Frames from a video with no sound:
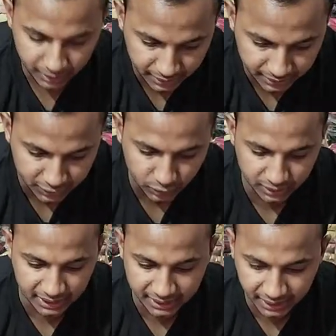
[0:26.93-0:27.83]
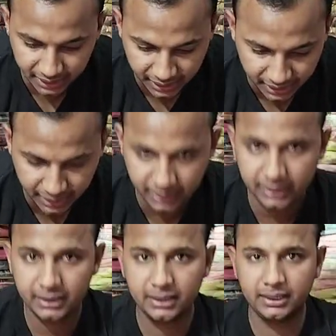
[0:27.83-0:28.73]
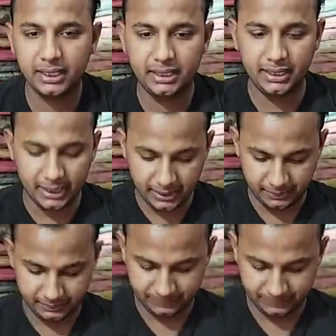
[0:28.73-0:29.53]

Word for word: इनकी जो डिज़ाइनिंग रहेगी देखिए